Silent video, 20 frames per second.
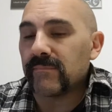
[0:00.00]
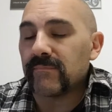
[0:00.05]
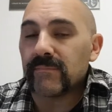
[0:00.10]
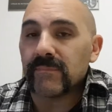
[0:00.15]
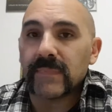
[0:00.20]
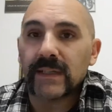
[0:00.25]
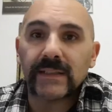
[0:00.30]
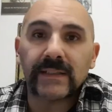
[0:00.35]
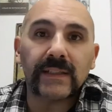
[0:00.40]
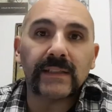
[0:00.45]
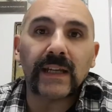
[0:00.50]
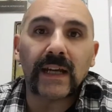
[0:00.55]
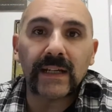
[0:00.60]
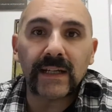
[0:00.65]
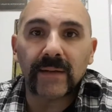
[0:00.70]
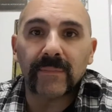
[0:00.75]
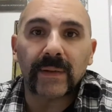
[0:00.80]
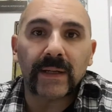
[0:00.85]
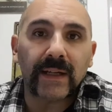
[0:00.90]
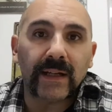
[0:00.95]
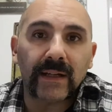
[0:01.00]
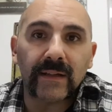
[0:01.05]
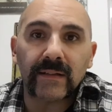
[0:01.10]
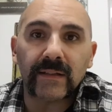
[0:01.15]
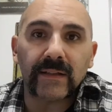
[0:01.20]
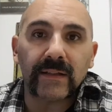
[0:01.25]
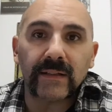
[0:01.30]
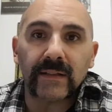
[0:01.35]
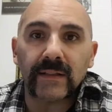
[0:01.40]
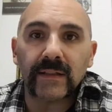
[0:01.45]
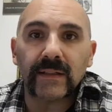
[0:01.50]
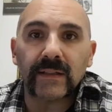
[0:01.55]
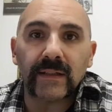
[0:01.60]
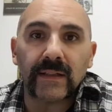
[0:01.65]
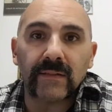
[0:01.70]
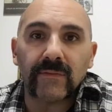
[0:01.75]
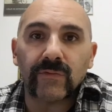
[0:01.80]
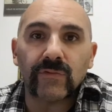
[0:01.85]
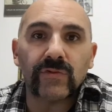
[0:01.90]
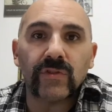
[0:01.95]
necesaria para el eh,
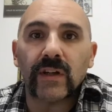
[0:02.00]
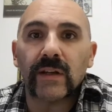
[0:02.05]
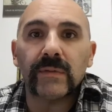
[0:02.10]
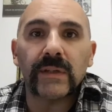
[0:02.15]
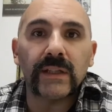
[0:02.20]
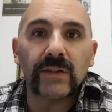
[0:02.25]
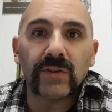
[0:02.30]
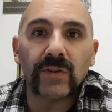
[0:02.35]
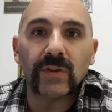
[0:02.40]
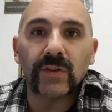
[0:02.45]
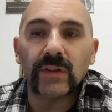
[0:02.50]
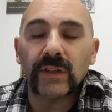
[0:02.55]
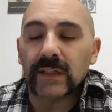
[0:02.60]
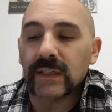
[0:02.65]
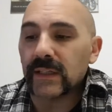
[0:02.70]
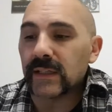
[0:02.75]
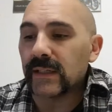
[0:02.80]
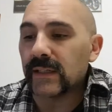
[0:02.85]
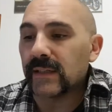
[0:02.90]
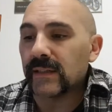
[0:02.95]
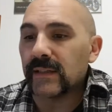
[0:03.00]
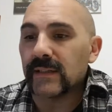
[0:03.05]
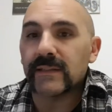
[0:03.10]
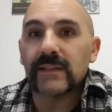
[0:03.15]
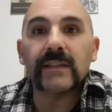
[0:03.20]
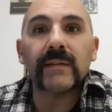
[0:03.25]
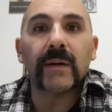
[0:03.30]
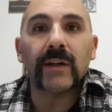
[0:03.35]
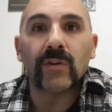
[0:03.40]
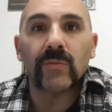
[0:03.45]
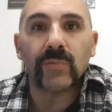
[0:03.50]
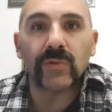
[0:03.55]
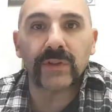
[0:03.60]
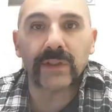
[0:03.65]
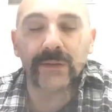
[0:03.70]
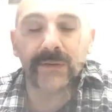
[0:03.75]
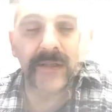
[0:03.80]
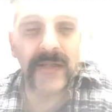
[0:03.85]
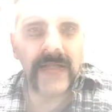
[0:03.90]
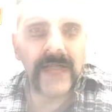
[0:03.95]
funcionamiento del sistema de
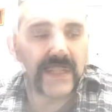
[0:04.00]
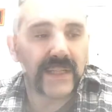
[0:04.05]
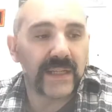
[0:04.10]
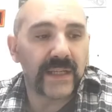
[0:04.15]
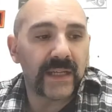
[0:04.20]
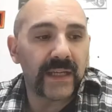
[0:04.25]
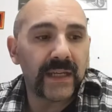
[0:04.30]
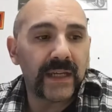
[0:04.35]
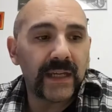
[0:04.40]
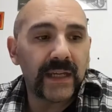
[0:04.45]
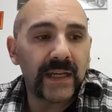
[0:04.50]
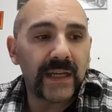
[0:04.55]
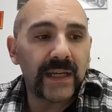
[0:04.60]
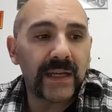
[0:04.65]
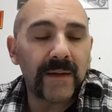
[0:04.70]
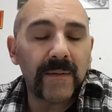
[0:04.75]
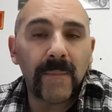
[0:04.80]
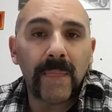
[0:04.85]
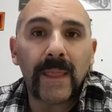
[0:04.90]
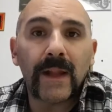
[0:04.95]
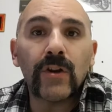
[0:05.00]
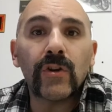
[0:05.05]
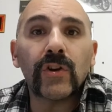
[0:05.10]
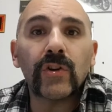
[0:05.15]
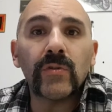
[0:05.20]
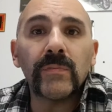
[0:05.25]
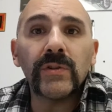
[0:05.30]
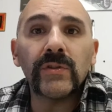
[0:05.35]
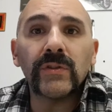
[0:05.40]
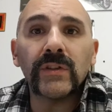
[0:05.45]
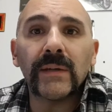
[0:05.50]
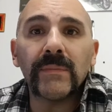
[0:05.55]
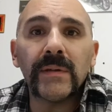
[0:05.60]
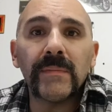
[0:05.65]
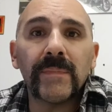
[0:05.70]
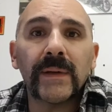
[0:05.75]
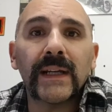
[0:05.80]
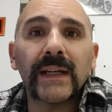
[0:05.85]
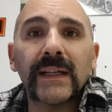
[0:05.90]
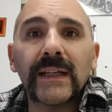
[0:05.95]
combustible. Eh, lo recomiendo
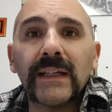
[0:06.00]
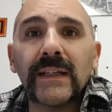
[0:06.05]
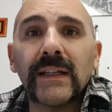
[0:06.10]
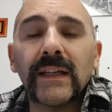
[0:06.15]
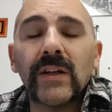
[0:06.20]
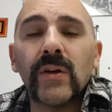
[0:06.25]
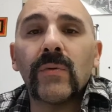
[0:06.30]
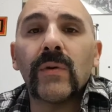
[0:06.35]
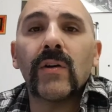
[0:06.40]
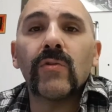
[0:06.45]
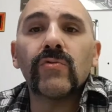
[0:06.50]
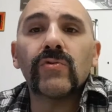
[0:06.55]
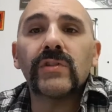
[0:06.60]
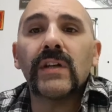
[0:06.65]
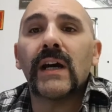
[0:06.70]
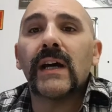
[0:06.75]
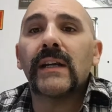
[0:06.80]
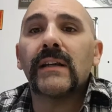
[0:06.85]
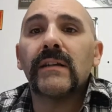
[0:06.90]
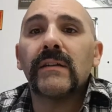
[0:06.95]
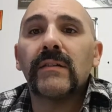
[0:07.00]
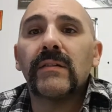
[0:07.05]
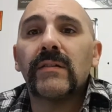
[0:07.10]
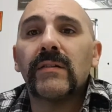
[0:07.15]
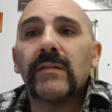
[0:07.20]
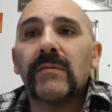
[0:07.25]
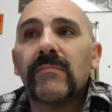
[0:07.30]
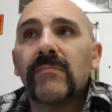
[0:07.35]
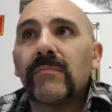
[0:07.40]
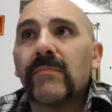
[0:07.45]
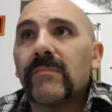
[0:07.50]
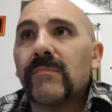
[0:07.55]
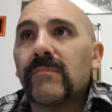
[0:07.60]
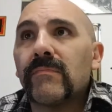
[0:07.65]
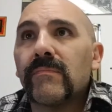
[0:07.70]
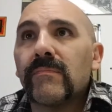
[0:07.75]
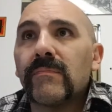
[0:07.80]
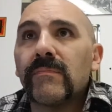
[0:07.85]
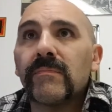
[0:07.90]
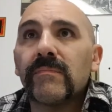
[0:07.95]
también para aquel que lo va a usar
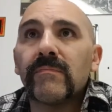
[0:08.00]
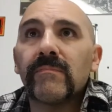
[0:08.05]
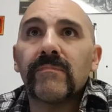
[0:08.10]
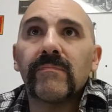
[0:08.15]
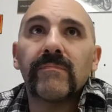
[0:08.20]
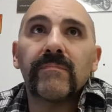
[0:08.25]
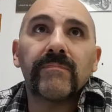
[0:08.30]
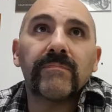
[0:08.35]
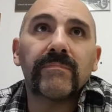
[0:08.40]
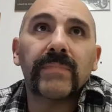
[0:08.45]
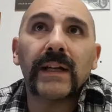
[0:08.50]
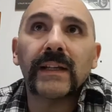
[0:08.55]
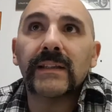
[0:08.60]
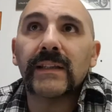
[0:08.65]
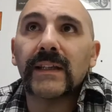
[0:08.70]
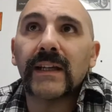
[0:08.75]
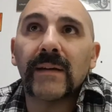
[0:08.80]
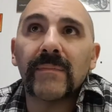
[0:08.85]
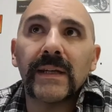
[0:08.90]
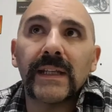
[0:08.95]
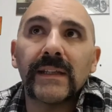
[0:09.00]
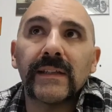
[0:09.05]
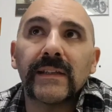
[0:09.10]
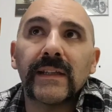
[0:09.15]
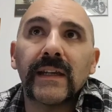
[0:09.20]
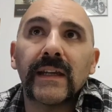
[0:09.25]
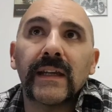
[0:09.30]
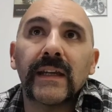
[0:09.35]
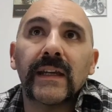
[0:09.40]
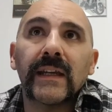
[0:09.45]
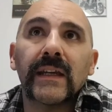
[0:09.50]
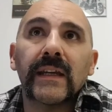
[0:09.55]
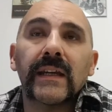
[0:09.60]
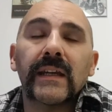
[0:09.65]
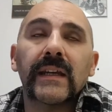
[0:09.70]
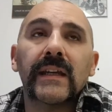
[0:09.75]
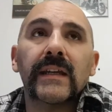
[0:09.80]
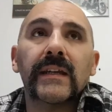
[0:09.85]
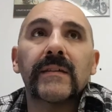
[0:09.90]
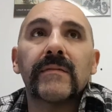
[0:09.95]
mm,
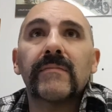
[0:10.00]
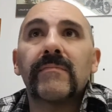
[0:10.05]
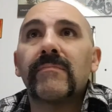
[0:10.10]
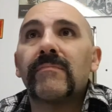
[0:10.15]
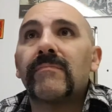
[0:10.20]
prácticamente